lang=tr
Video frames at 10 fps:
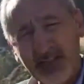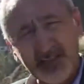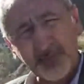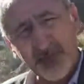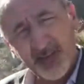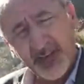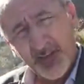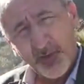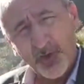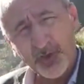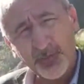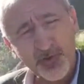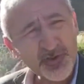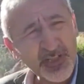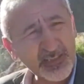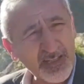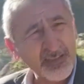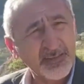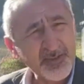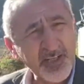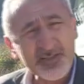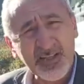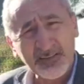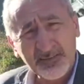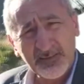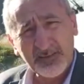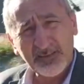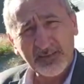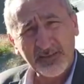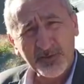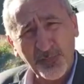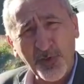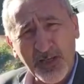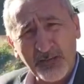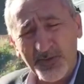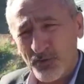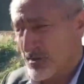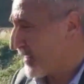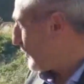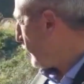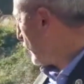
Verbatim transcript: kısmı Ordu Büyükşehir'de çalışan e, şoförlermiş. O zaman